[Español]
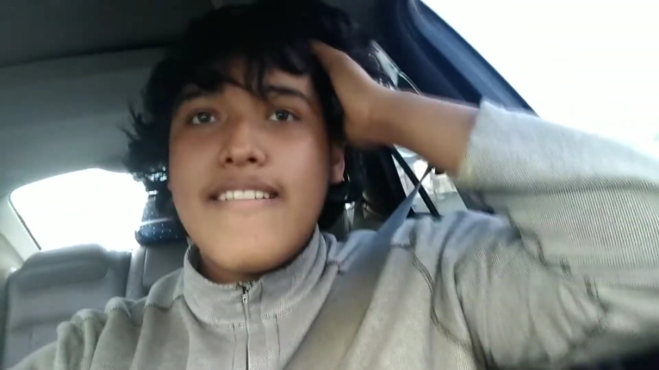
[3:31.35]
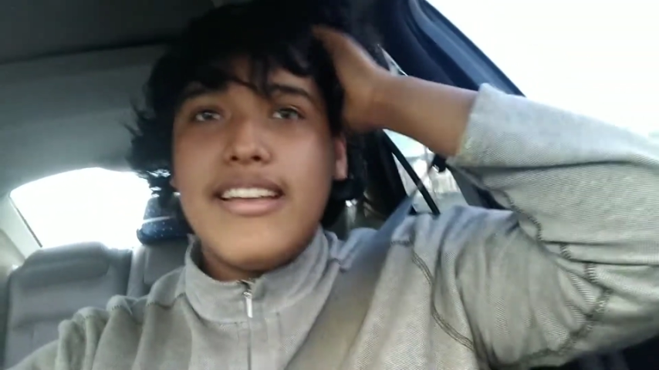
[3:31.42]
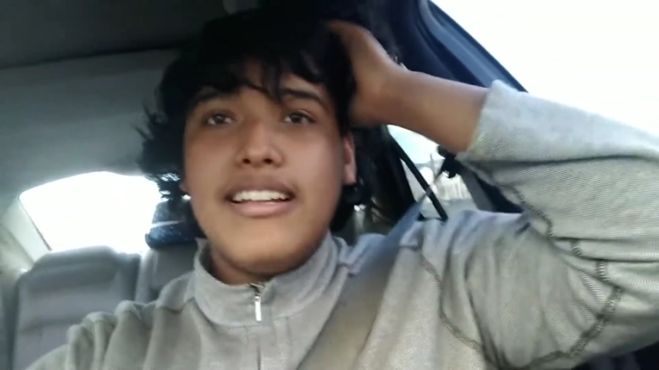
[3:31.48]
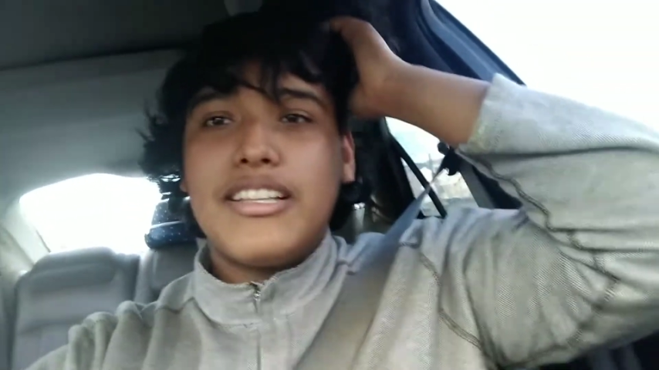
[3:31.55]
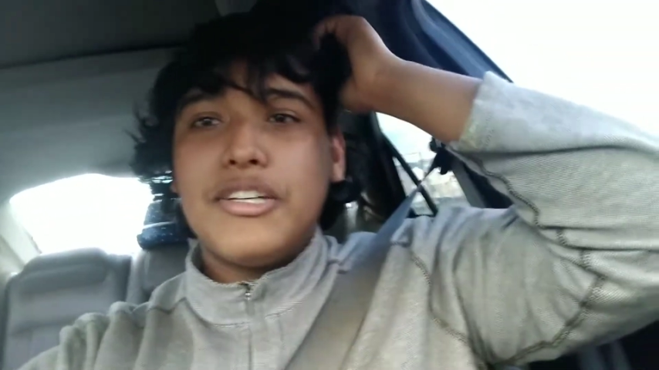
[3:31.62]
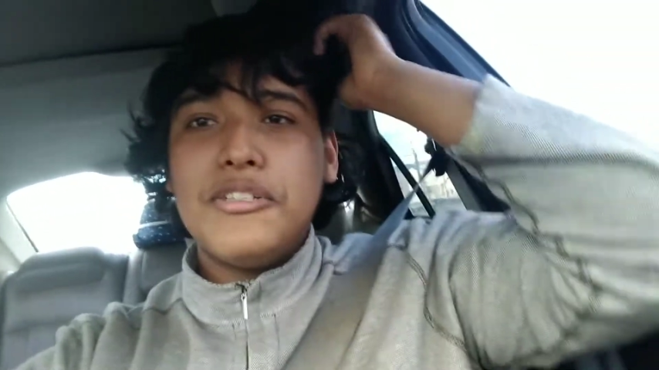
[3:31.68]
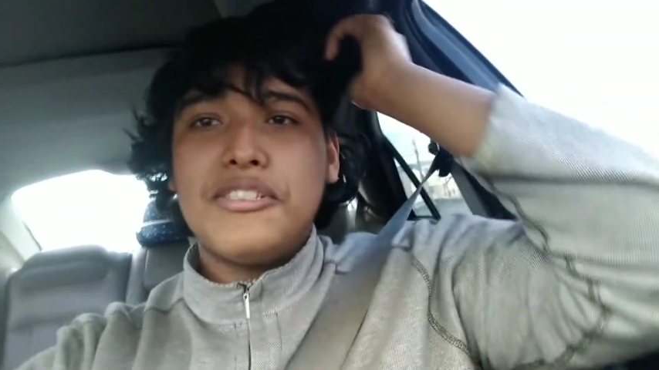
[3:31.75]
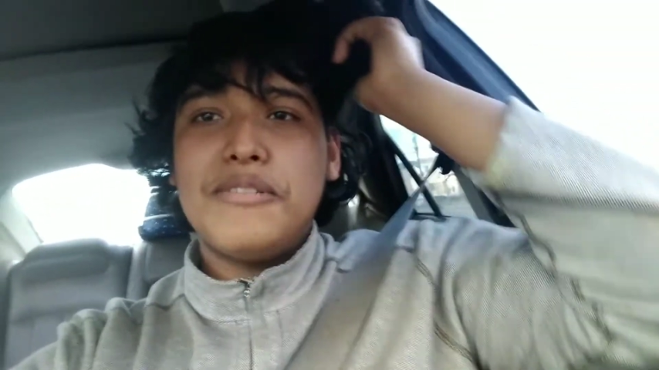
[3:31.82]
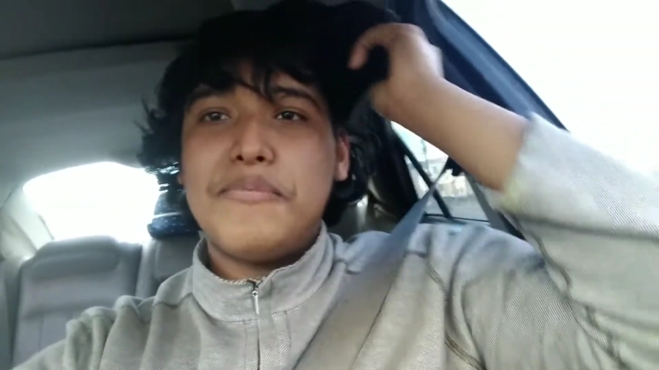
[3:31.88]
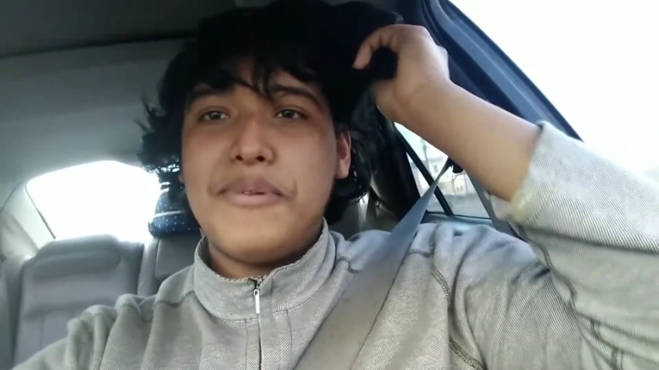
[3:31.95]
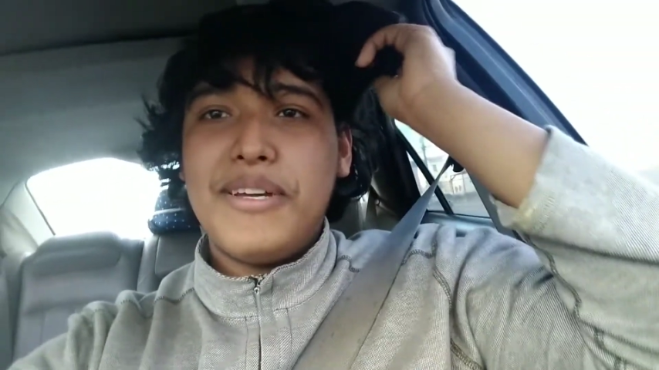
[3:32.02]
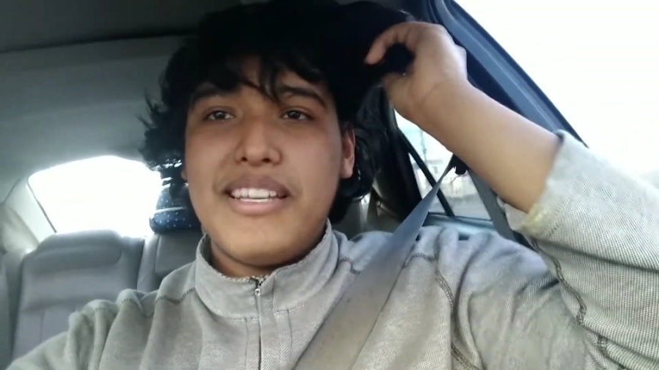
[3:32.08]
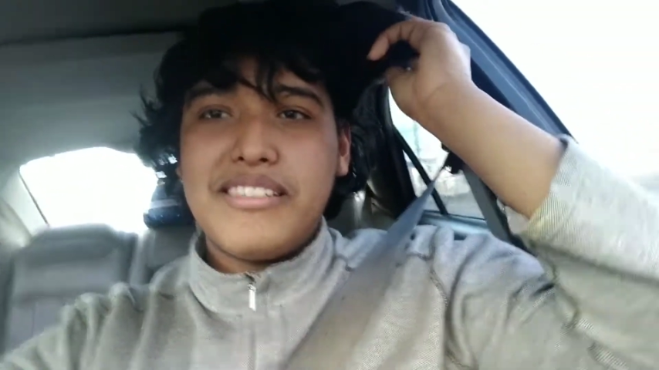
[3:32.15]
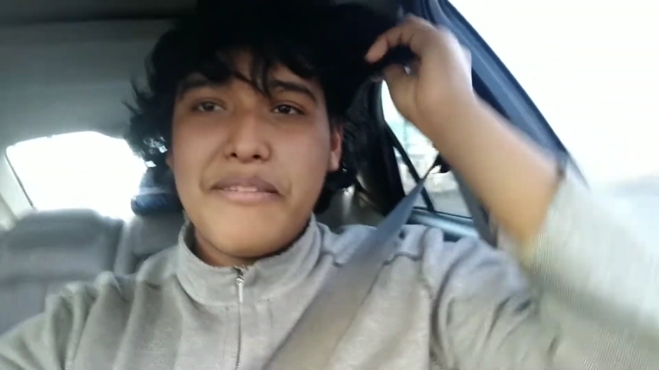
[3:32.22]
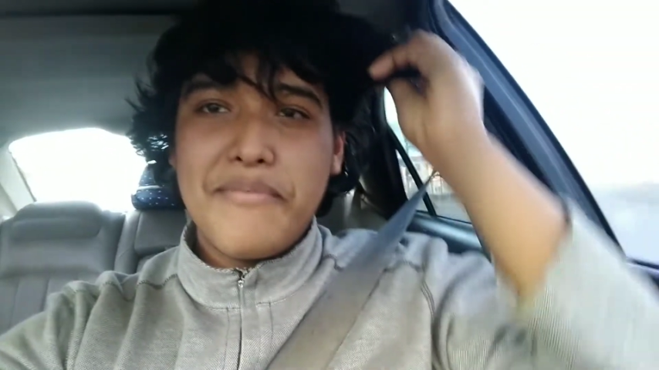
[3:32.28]
Entonces,
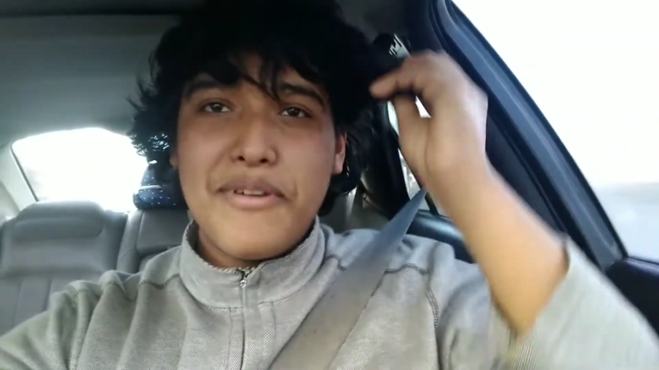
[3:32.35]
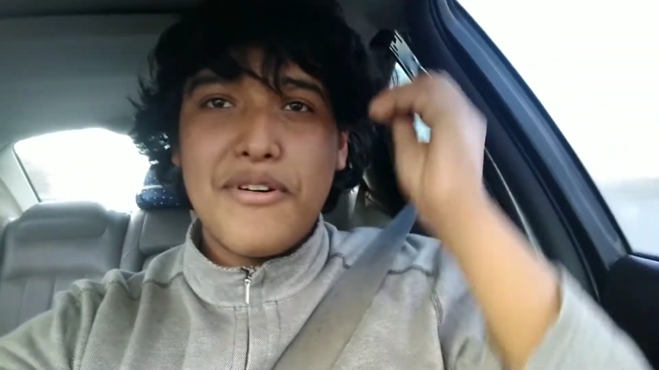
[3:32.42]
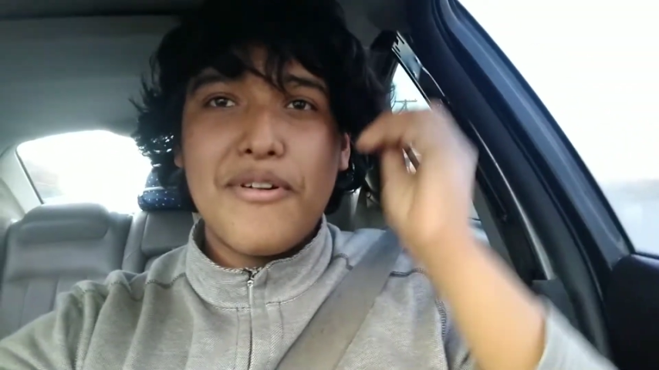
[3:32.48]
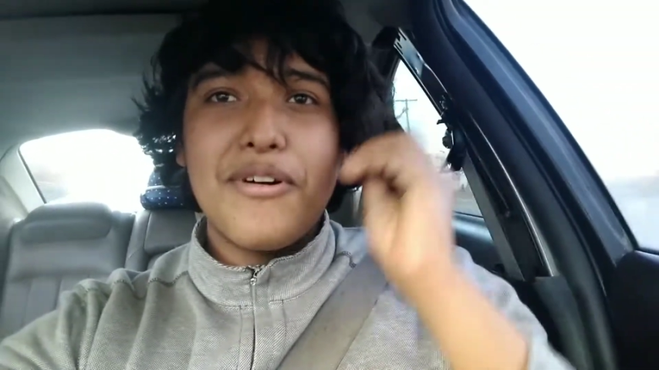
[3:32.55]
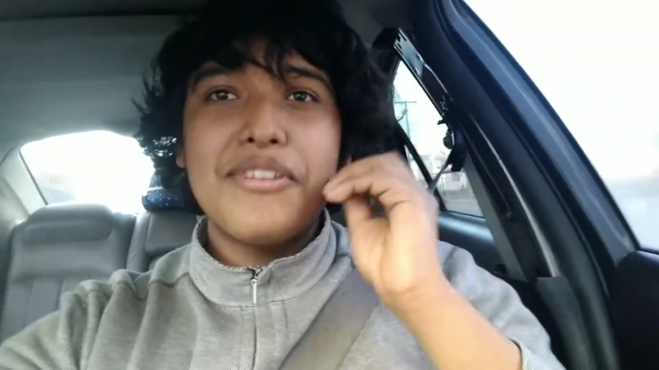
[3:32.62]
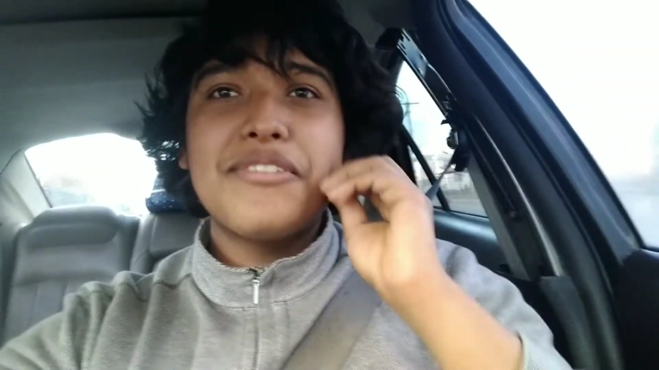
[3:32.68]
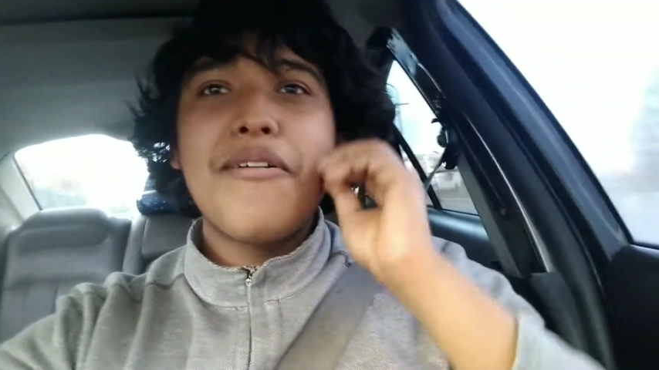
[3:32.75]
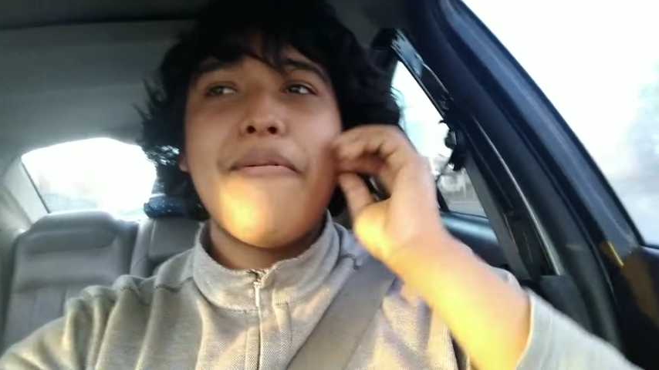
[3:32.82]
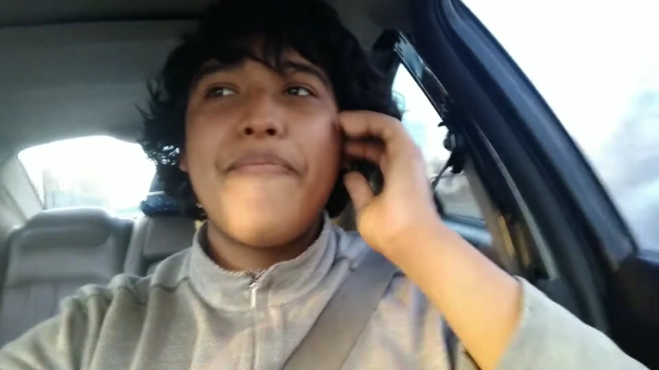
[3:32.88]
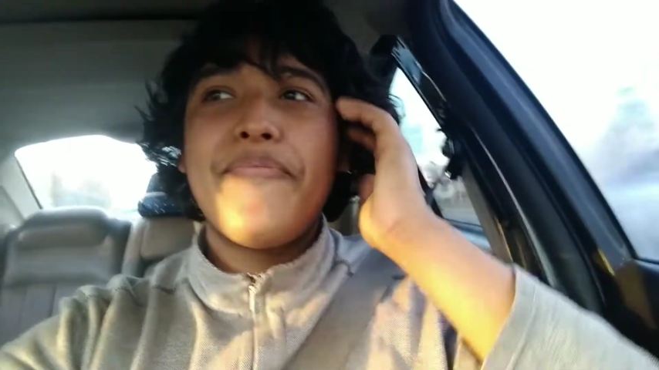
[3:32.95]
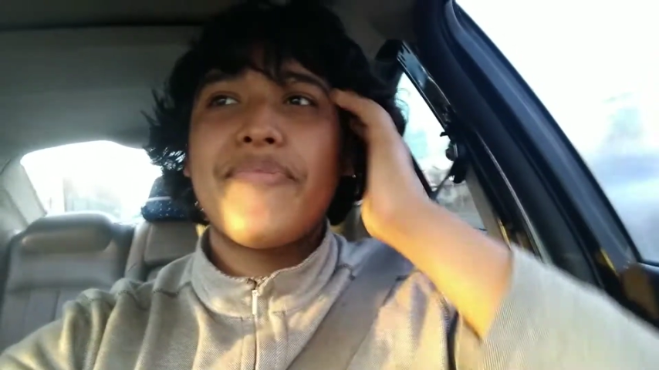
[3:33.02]
pues amigos,